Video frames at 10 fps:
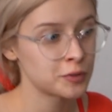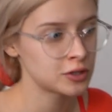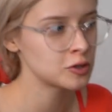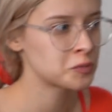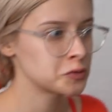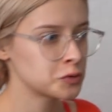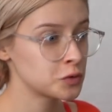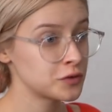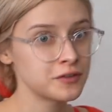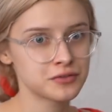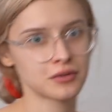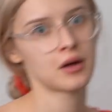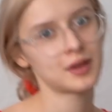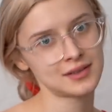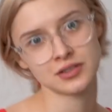podobnych produktów i
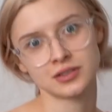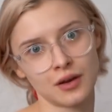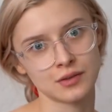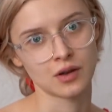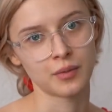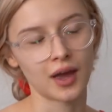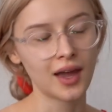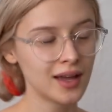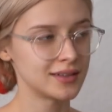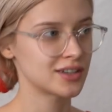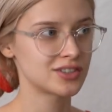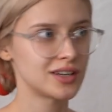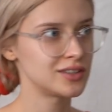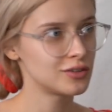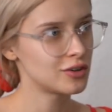wysłałam raz jeszcze tej osobie.
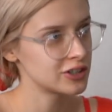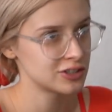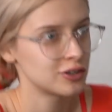Także, no jeśli